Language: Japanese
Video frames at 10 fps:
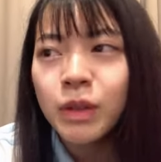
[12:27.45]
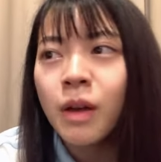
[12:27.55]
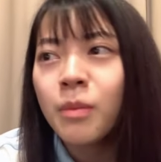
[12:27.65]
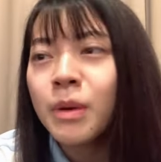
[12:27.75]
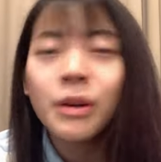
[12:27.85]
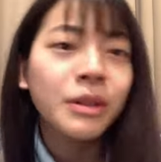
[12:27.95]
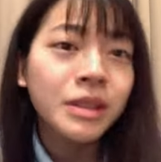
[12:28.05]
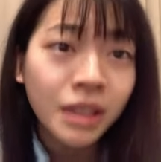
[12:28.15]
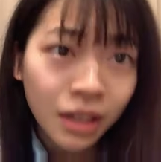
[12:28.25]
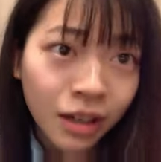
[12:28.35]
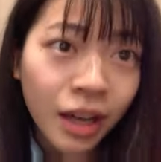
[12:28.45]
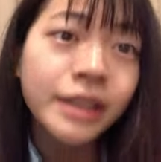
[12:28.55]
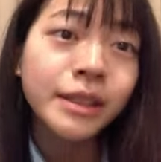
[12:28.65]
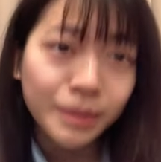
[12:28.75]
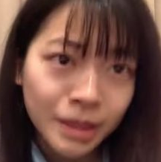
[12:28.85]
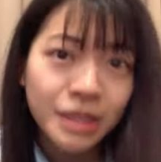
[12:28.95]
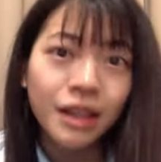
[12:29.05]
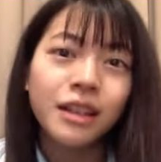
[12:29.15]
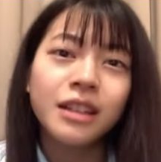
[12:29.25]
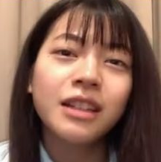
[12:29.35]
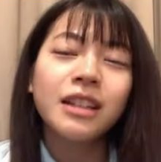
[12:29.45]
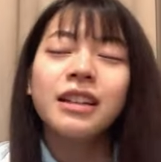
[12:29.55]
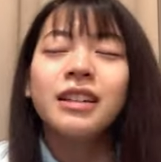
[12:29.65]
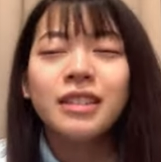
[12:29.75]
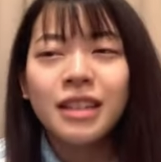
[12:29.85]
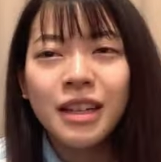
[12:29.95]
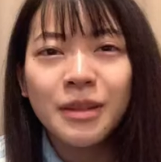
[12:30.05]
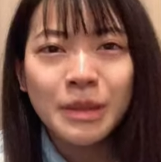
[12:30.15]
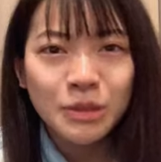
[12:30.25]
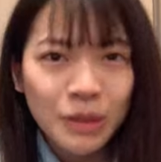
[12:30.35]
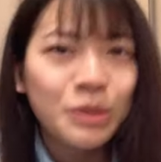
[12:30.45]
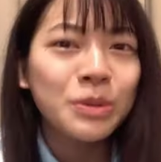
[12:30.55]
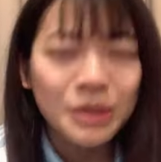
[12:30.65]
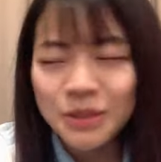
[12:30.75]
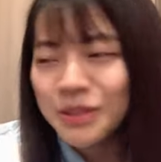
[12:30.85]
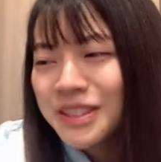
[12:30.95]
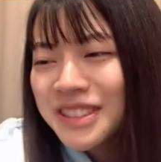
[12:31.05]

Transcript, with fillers: 半ば終わったら帰ってました、えー、ああまあそりゃそうですよ